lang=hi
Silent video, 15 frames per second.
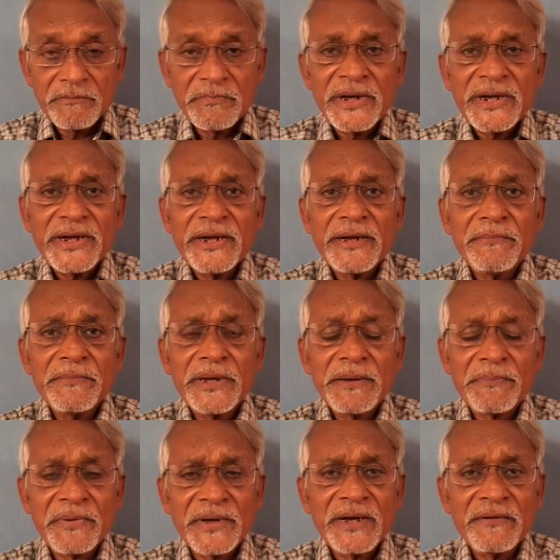मैंने
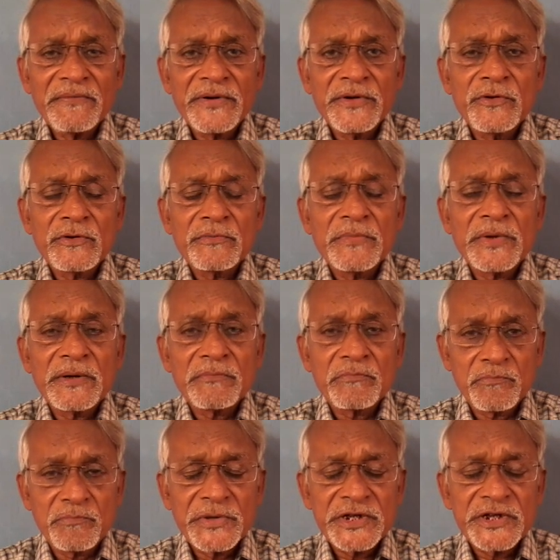मेरे पहले वीडियोस में
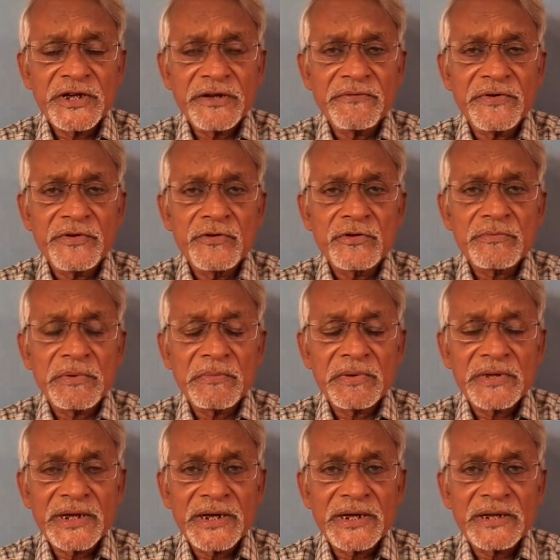पिछले वीडियोस में
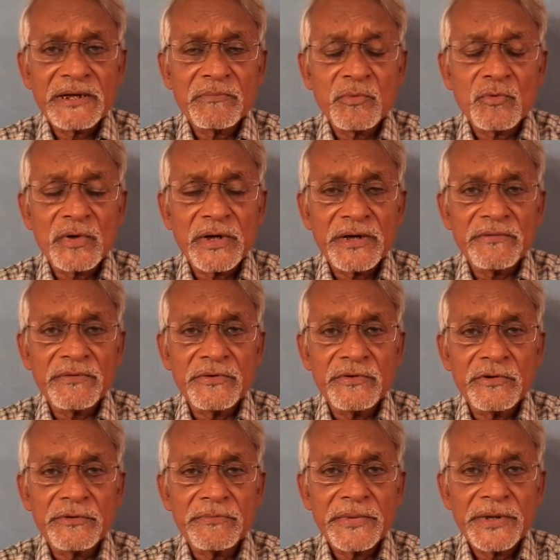बताया था पुराने
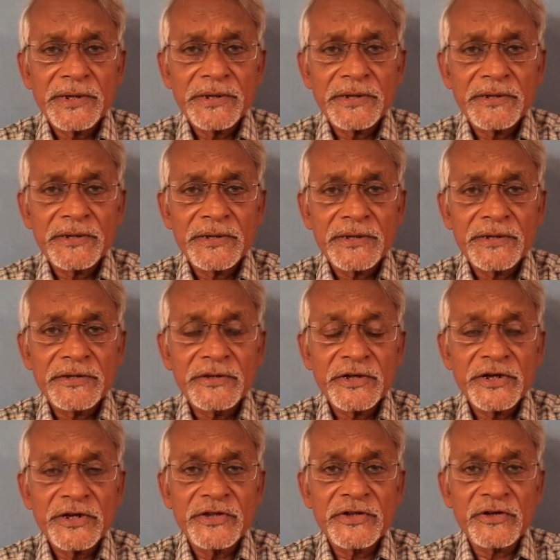वीडियोस में
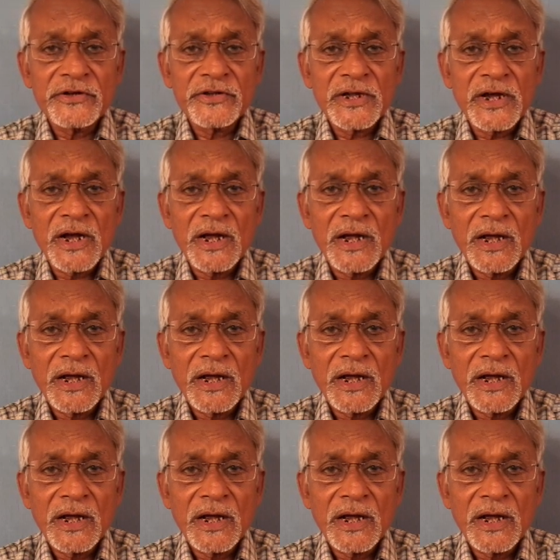दरिद्रता